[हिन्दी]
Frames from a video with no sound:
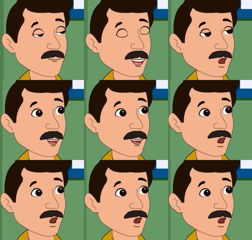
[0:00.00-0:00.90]
अरे
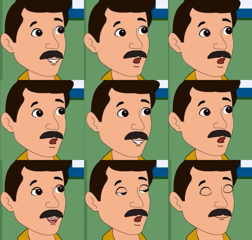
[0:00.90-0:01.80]
क्या सुंघा
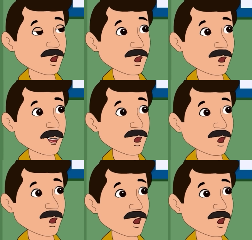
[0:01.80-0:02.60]
दिया कर मैं जलो तुमने